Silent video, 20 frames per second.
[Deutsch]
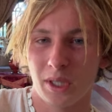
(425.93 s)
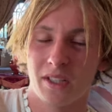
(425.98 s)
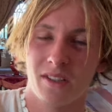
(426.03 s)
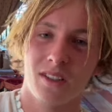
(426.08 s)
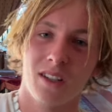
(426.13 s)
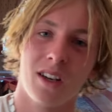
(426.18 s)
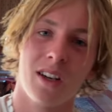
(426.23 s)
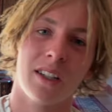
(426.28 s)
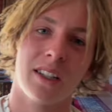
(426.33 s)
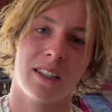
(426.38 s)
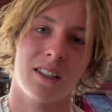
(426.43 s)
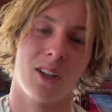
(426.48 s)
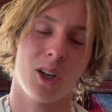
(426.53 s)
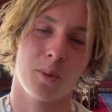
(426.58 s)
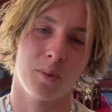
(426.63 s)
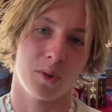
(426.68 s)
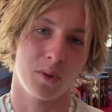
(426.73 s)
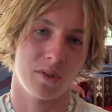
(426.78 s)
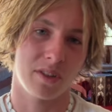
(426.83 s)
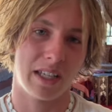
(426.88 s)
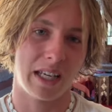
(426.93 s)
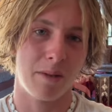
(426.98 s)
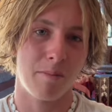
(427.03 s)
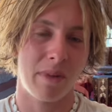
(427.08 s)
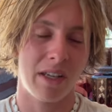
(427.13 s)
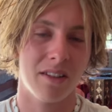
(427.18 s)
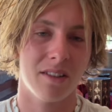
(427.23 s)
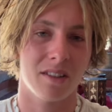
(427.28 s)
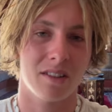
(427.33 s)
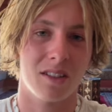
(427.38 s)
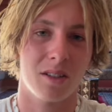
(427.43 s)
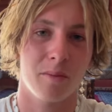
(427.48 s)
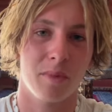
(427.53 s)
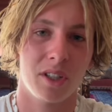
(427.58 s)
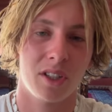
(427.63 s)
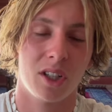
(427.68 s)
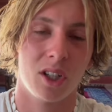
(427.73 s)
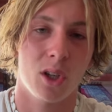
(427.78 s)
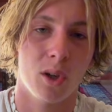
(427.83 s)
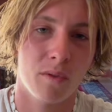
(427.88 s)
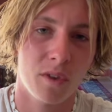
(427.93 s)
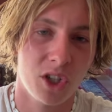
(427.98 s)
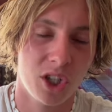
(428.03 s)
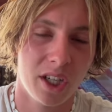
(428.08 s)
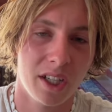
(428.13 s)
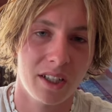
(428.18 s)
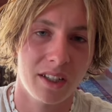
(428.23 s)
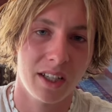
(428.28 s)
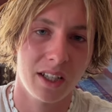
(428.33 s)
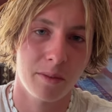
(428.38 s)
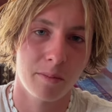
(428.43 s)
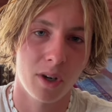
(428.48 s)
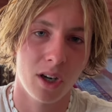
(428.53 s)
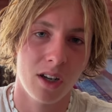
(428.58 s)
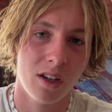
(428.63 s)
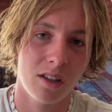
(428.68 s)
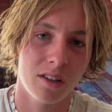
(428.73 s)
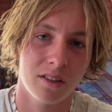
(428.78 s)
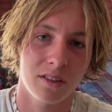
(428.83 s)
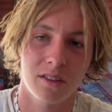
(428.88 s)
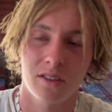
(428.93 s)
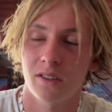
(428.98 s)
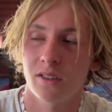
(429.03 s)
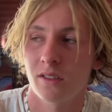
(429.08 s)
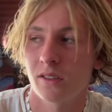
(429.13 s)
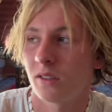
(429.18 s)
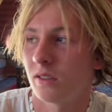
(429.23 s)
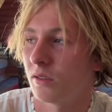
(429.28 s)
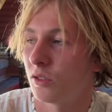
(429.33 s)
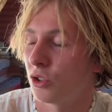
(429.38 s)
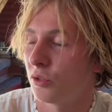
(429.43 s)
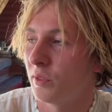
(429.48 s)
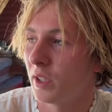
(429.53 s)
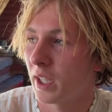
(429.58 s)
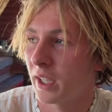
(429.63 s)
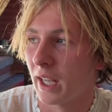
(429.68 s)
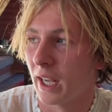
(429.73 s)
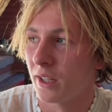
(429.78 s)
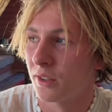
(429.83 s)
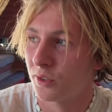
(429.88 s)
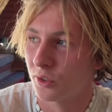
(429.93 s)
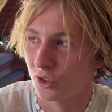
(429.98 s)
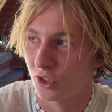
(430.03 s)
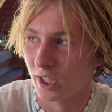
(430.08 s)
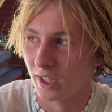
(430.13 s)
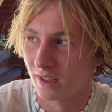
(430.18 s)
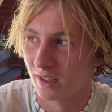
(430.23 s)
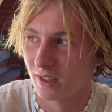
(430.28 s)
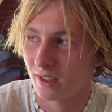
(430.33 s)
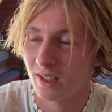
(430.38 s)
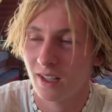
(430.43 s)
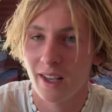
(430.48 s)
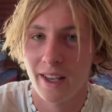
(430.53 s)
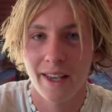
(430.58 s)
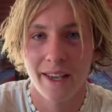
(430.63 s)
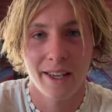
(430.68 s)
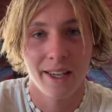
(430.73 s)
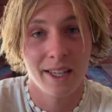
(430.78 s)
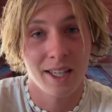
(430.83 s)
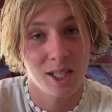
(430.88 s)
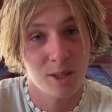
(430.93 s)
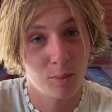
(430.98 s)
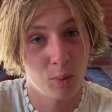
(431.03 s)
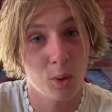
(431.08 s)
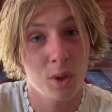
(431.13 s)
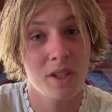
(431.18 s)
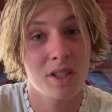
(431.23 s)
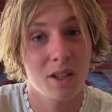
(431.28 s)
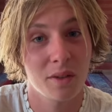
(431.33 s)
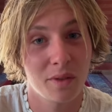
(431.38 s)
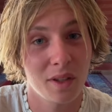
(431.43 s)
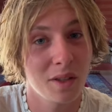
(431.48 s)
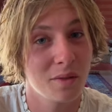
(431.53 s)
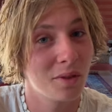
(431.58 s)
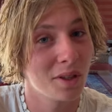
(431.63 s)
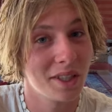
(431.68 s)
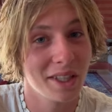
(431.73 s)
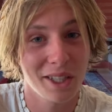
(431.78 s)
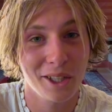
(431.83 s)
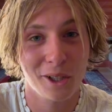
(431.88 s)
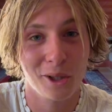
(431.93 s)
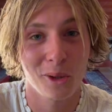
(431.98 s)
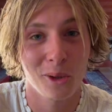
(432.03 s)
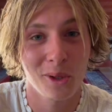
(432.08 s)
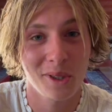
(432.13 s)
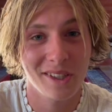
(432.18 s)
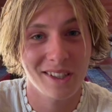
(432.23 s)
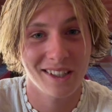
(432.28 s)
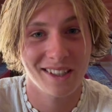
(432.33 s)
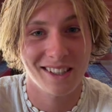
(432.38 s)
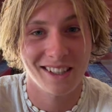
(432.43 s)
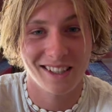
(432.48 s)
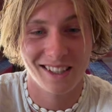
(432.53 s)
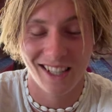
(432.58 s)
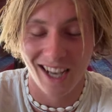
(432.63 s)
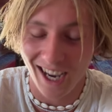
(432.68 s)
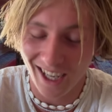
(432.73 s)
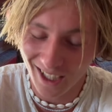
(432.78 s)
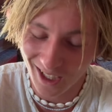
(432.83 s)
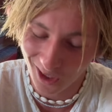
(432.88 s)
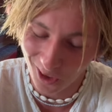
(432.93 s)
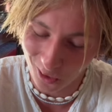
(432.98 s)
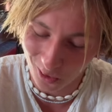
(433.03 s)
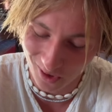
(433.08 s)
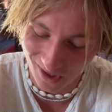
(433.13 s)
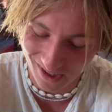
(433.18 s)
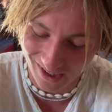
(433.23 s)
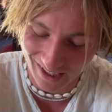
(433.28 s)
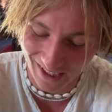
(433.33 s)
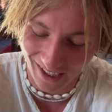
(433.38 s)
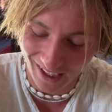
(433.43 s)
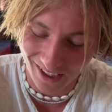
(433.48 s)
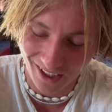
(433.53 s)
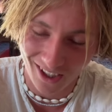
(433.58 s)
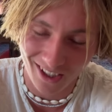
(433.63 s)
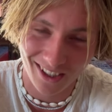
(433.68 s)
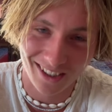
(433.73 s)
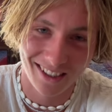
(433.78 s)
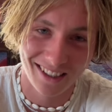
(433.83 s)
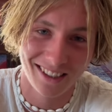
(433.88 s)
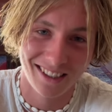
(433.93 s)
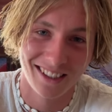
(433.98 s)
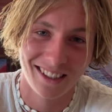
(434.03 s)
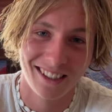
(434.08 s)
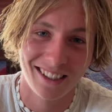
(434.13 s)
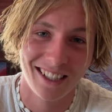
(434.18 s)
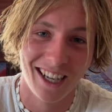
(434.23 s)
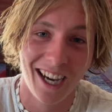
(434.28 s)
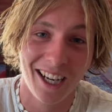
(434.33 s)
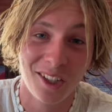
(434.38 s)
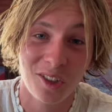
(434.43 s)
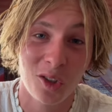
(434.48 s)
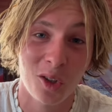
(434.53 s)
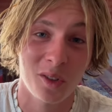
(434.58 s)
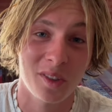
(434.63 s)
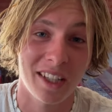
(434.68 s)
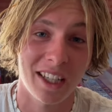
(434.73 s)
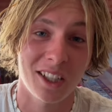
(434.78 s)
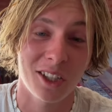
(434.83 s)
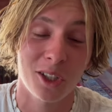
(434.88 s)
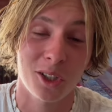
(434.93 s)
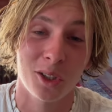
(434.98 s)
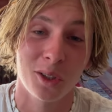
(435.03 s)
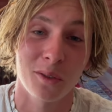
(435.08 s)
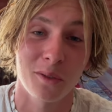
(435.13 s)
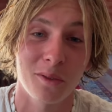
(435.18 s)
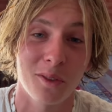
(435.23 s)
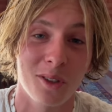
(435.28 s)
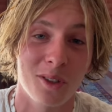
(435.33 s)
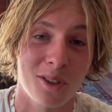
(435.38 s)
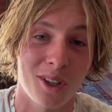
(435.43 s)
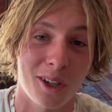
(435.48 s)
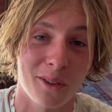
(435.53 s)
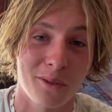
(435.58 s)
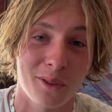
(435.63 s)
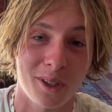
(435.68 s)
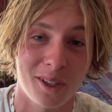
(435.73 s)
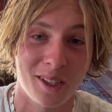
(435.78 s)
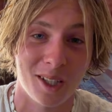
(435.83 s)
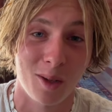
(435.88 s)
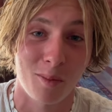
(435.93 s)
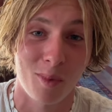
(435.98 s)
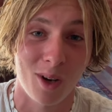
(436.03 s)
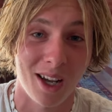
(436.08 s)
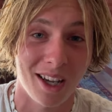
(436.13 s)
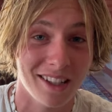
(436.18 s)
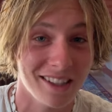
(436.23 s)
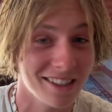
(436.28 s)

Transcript: sagen. Ich glaube so 10 Meter ziemlich genau. Wahrscheinlich nicht mal. Ich, schwierig einzuschätzen. Das Boot ist auf jeden Fall nicht groß, es ist keine große Segeljacht, es ist kein Containerschiff wie zu Anfangs geplant.